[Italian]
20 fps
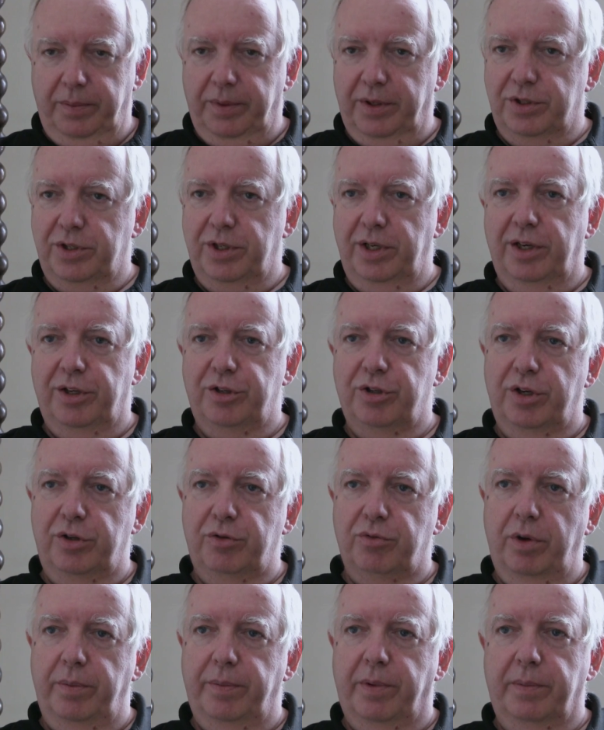per sé, già i
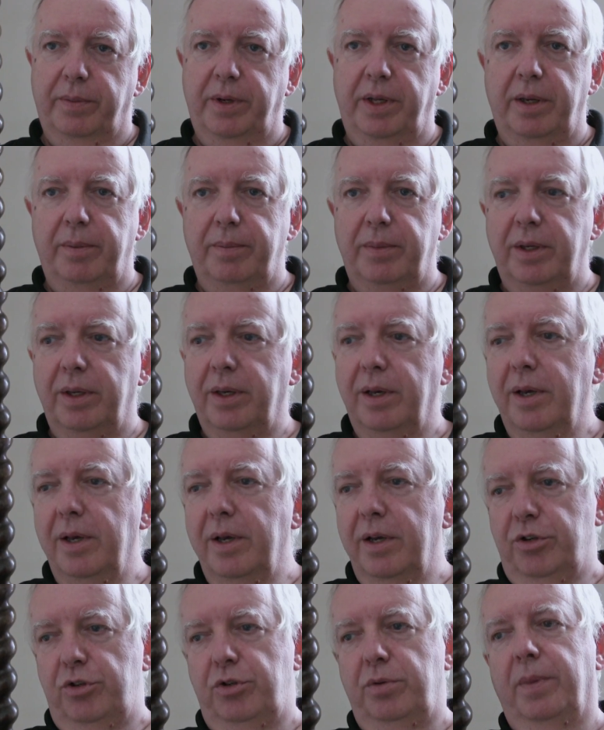suoi problemi,
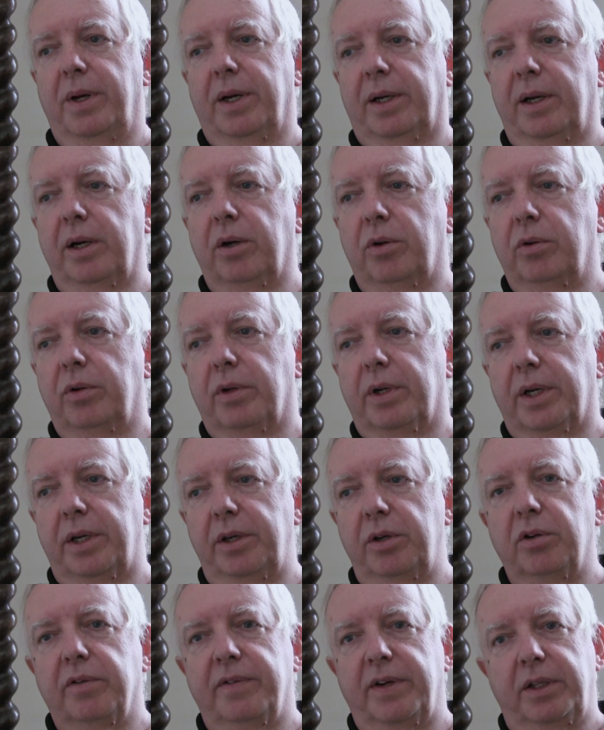ci manca ancora
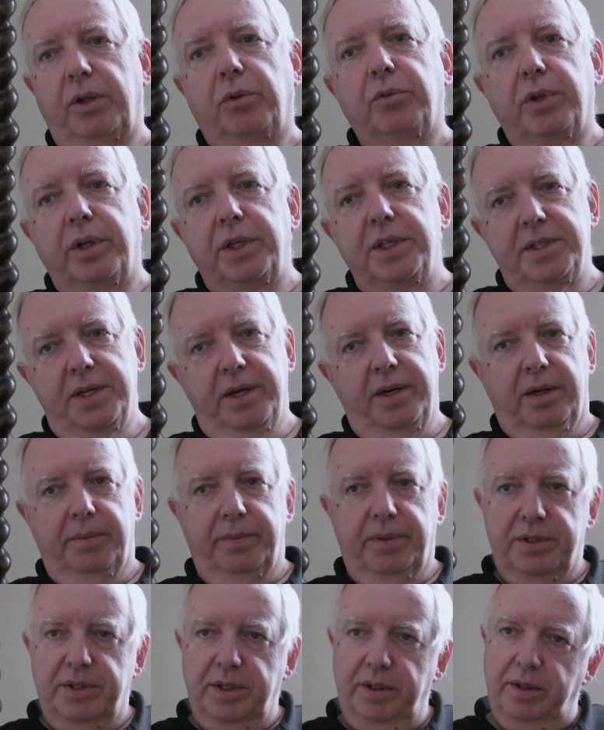che io lo vada a utilizzare
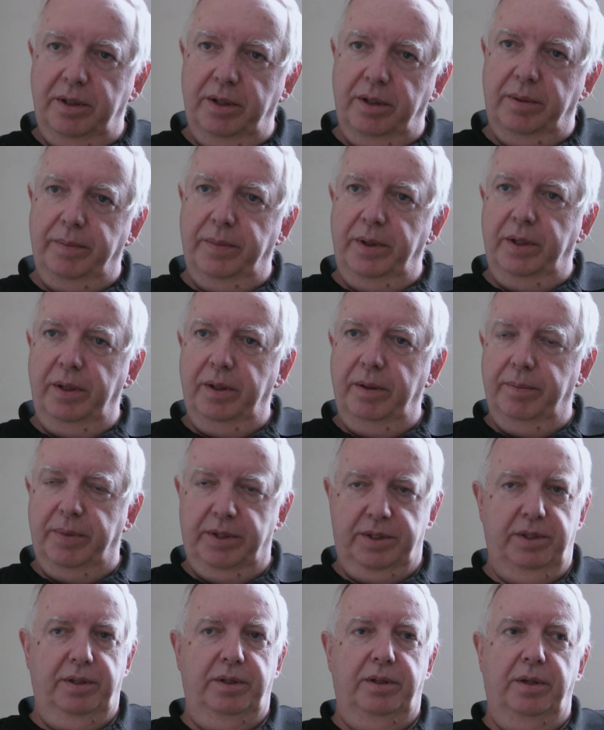per sentirmi,
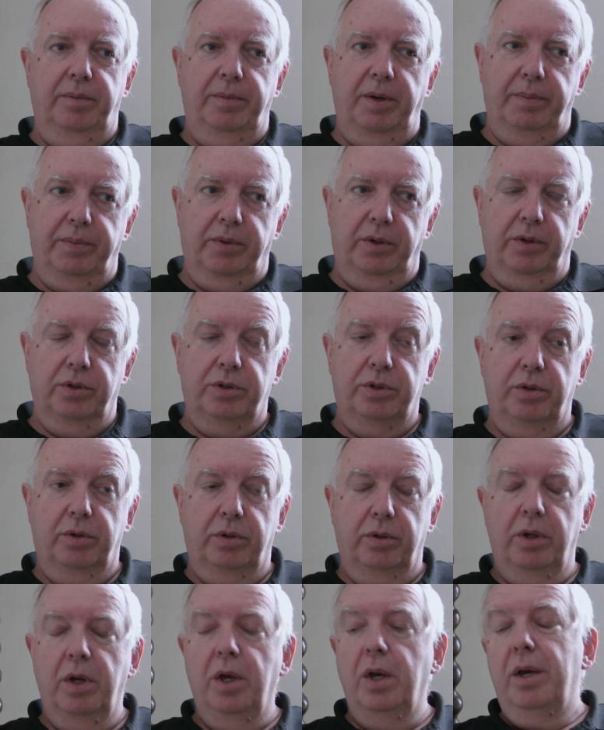per sentirmi a posto. No?